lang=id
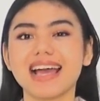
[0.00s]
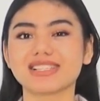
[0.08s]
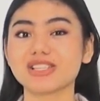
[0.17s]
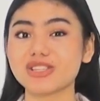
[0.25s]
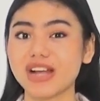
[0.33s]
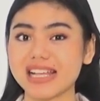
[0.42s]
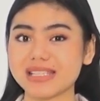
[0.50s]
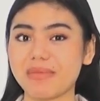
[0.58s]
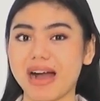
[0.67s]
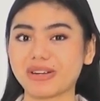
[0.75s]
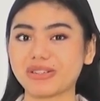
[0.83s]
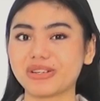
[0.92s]
Setuju nggak
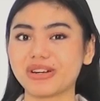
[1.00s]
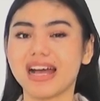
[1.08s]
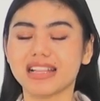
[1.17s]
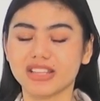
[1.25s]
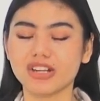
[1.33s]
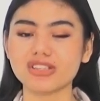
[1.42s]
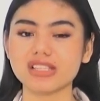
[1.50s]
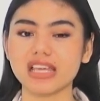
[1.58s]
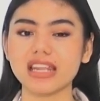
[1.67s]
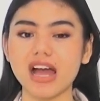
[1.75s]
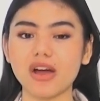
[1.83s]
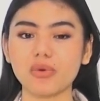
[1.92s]
sama aku? Terus
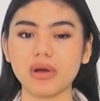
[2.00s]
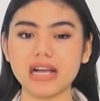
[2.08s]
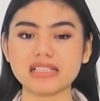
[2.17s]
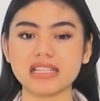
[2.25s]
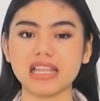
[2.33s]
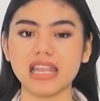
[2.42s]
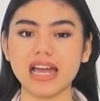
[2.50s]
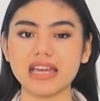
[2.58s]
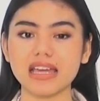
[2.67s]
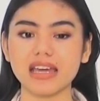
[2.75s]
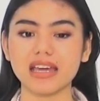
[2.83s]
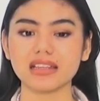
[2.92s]
ini aku kasih
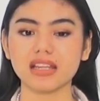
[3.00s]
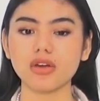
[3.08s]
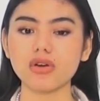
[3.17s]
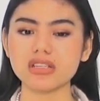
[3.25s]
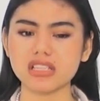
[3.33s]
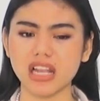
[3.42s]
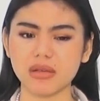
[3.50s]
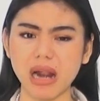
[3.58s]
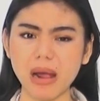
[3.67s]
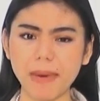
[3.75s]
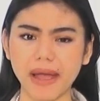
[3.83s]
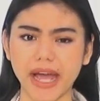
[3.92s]
nilai, tadi aku kasih nilai
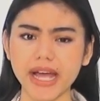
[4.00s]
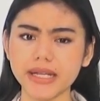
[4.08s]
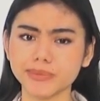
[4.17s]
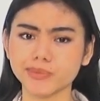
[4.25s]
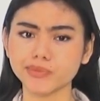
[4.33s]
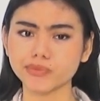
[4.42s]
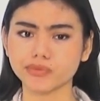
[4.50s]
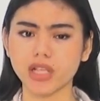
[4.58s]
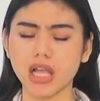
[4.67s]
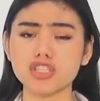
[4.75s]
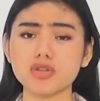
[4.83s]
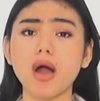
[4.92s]
berapa ya? Hmm,
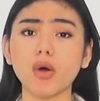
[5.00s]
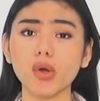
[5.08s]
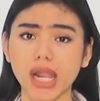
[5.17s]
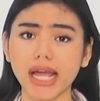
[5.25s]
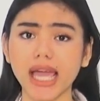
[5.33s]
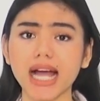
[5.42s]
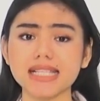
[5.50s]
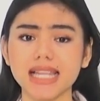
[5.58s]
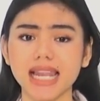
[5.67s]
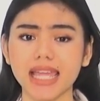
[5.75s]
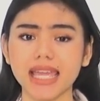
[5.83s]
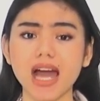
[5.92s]
coba aku ulang ya kasih
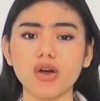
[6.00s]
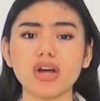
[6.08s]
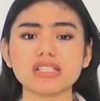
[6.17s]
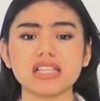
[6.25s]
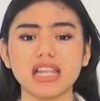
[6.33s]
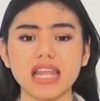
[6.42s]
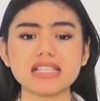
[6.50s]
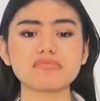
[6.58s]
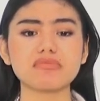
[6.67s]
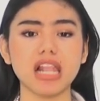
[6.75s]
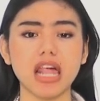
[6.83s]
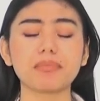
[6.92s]
nilainya, aku kasih nilai
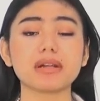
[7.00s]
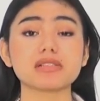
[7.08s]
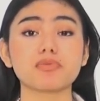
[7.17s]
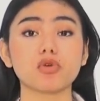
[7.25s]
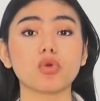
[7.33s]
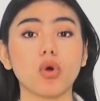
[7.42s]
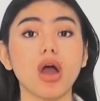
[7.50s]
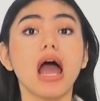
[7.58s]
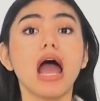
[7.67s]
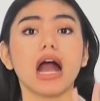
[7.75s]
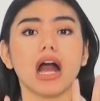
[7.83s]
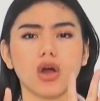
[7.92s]
9 per 10.
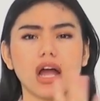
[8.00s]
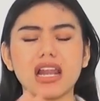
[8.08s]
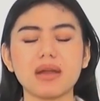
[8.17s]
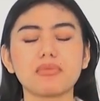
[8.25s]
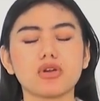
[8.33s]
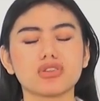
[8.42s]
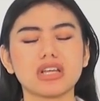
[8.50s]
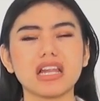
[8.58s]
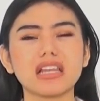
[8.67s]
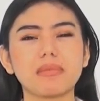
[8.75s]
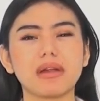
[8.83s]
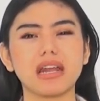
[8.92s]
Kalau kalian menurut
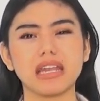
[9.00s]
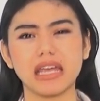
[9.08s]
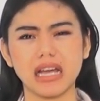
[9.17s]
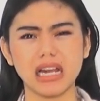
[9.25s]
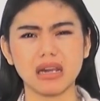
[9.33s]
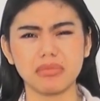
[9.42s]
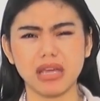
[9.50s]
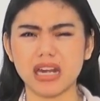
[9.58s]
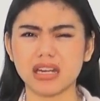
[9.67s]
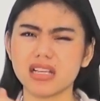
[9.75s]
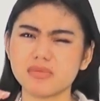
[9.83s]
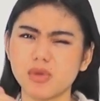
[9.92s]
kalian gimana nih?
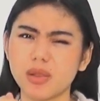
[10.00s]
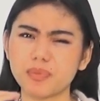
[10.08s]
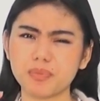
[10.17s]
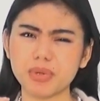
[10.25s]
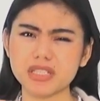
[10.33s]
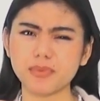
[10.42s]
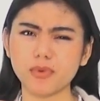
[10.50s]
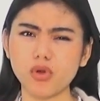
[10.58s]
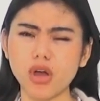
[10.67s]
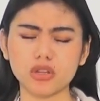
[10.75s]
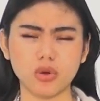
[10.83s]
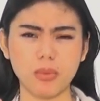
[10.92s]
Kelebihan kah 9 per 10
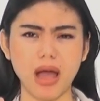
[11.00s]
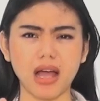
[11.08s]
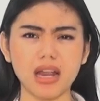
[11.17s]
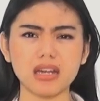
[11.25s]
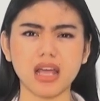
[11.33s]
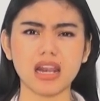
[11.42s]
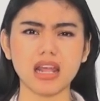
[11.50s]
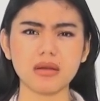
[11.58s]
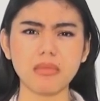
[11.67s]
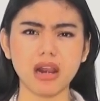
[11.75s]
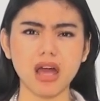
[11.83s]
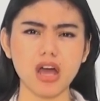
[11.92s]
atau bahkan
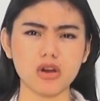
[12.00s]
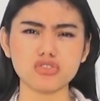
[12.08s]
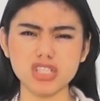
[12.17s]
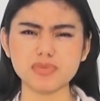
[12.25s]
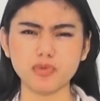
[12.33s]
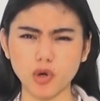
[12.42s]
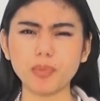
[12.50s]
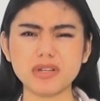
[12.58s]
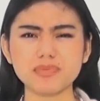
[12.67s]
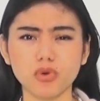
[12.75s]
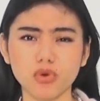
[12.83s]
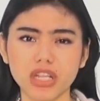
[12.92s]
kalian malah harusnya 10 per
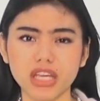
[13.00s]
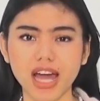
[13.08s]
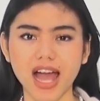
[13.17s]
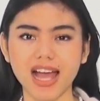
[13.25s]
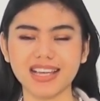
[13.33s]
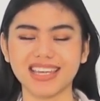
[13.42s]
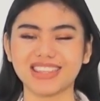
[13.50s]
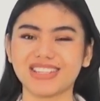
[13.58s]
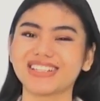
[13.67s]
10 nih kak? Gitu.